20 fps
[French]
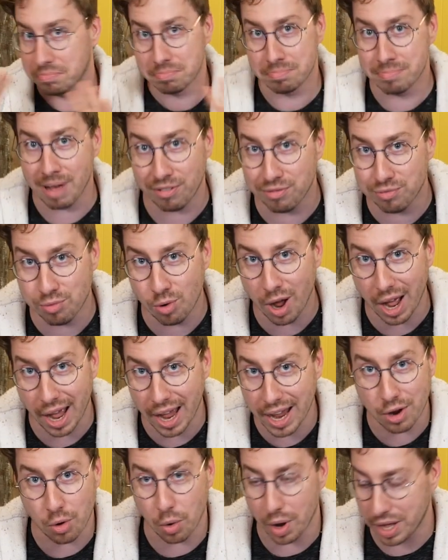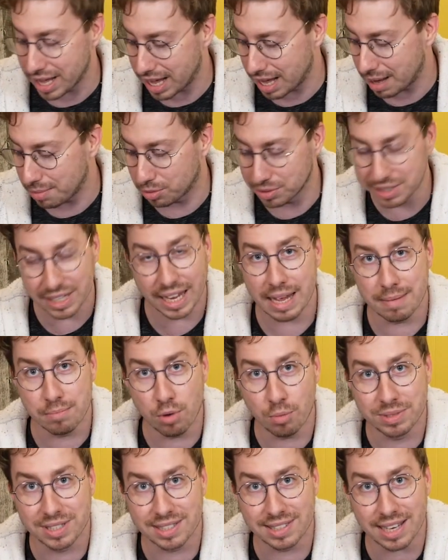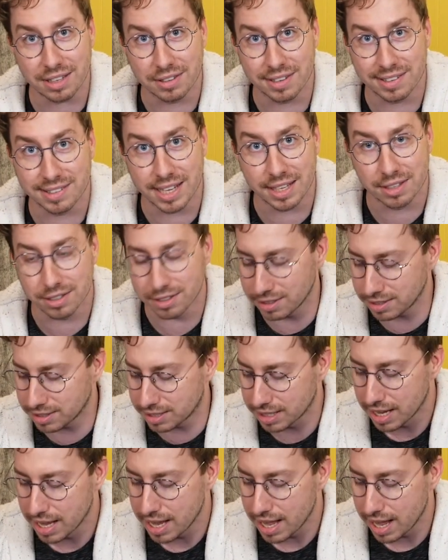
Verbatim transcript: ma foi, incroyable. On dirait un beau petit sac de Skittles.